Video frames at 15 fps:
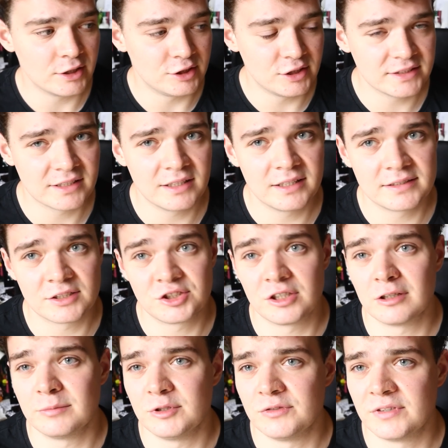nie zaleca się
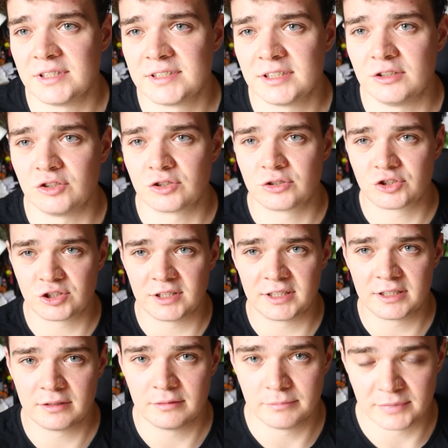robić więcej niż
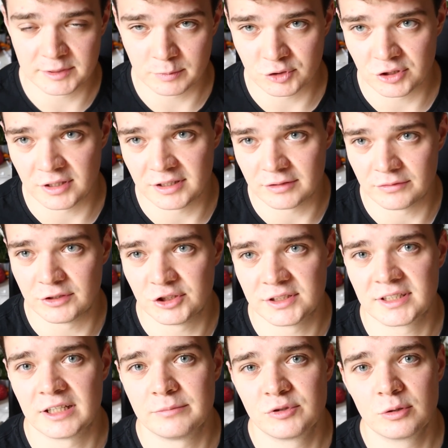trzech bezpośrednich
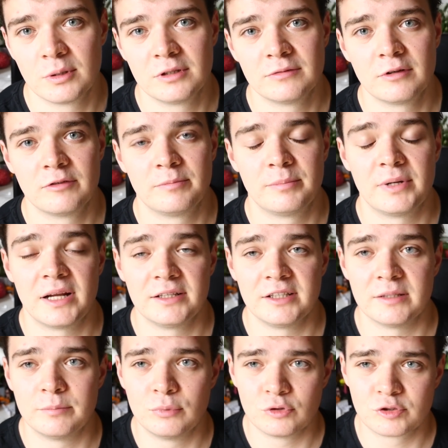wyciskań. Przykładowo w
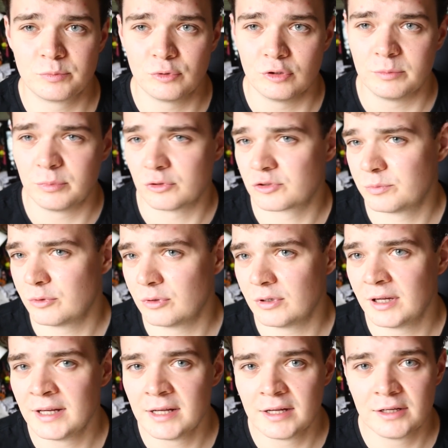planie push-pull, push-pull,
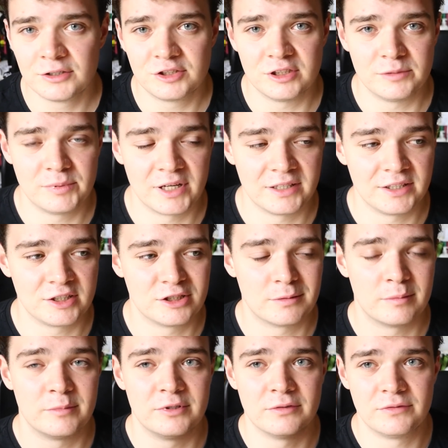czyli planie, gdzie
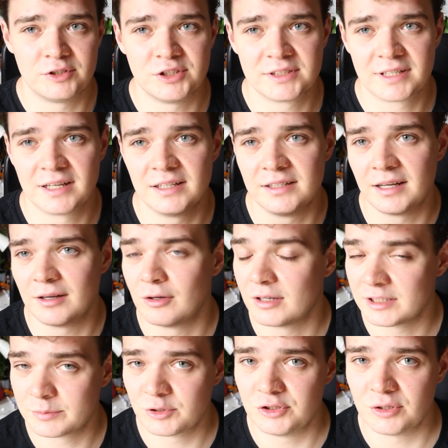mamy wyciskania
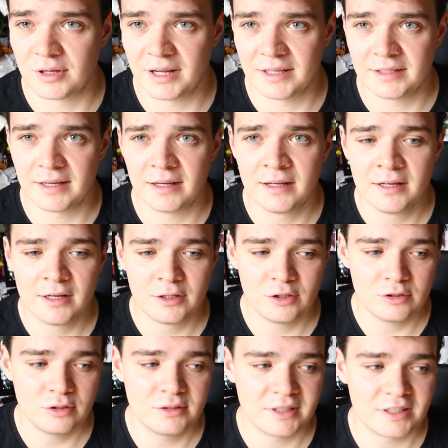oraz przyciągania,
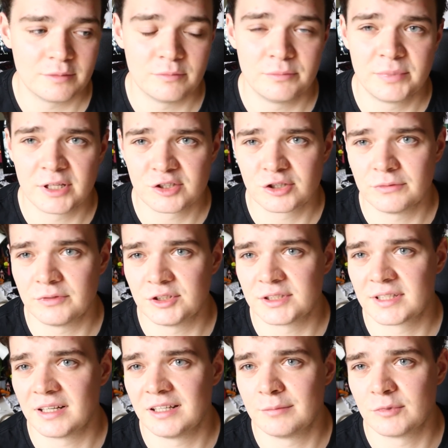no to takim pierwszym
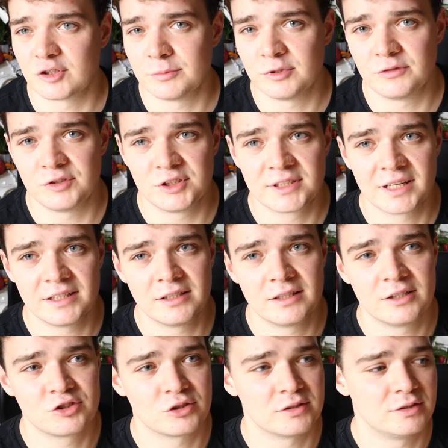wyciskaniem może być wyciskanie
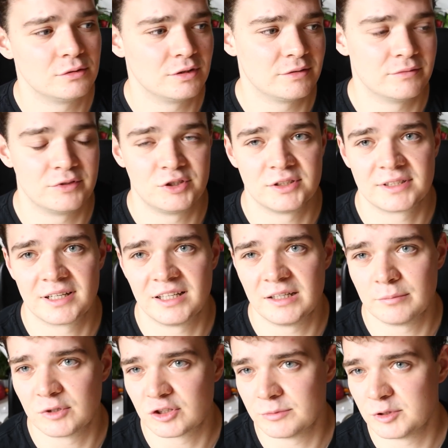leżąc, drugim wyciskaniem
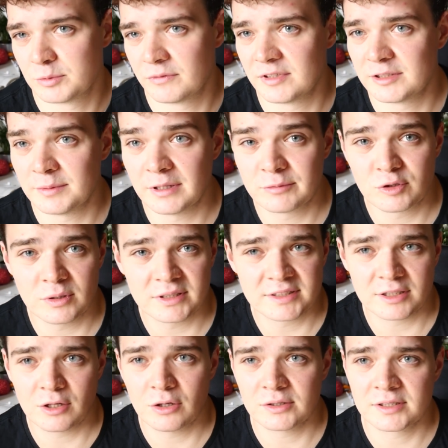może być powiedzmy na przykład
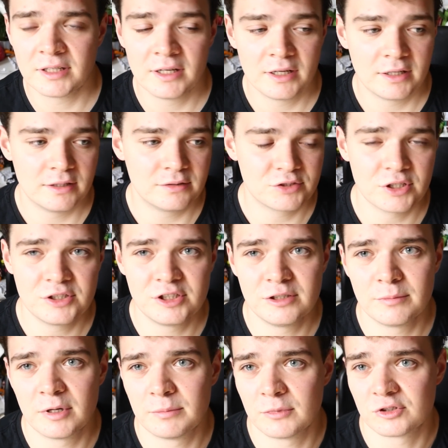skos,
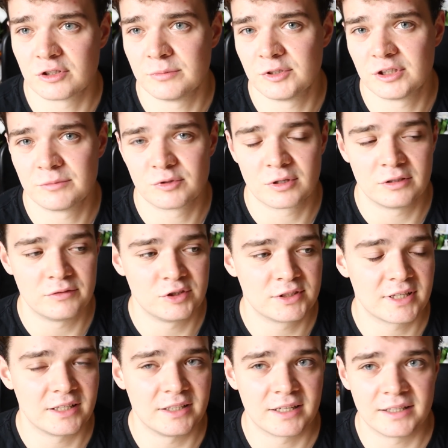trzecim może być robić na przykład
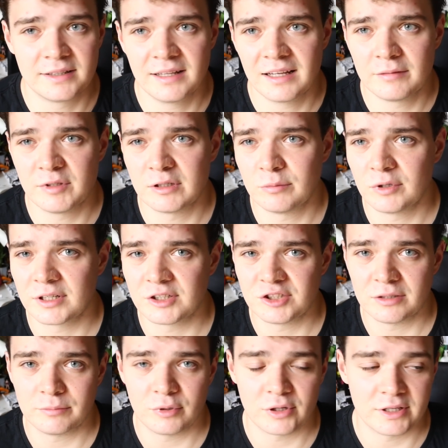wyciskanie handlami albo jakieś
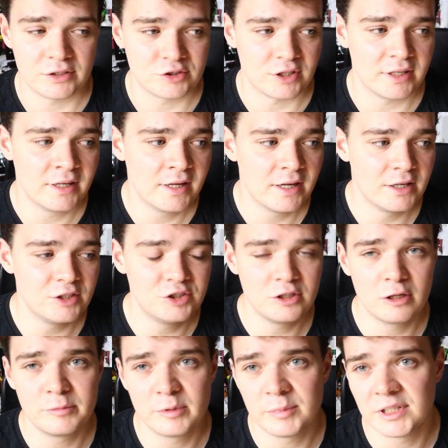tam poręcze. Jeśli
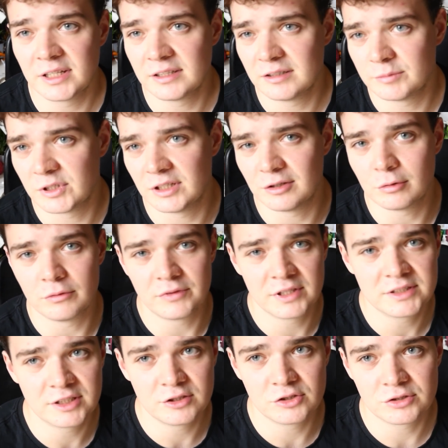robimy na jednym treningu
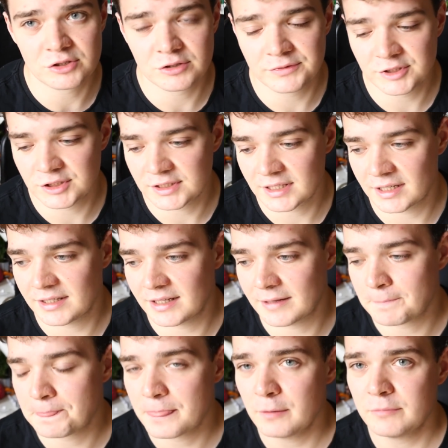więcej niż trzy wyciskania,
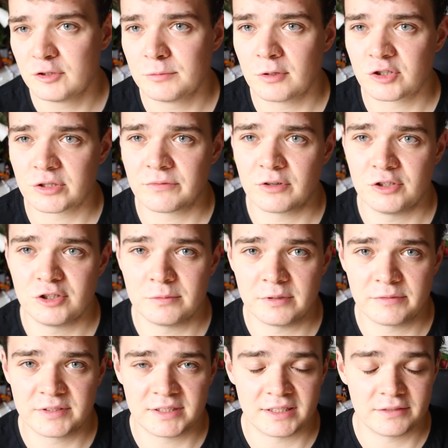to być może wchodzimy
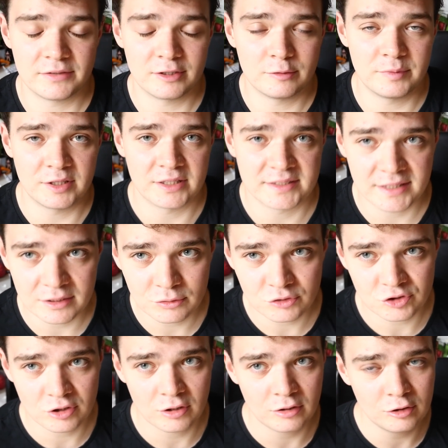w strefę robienia za
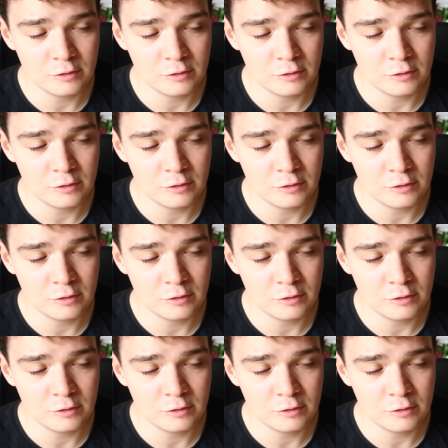dużo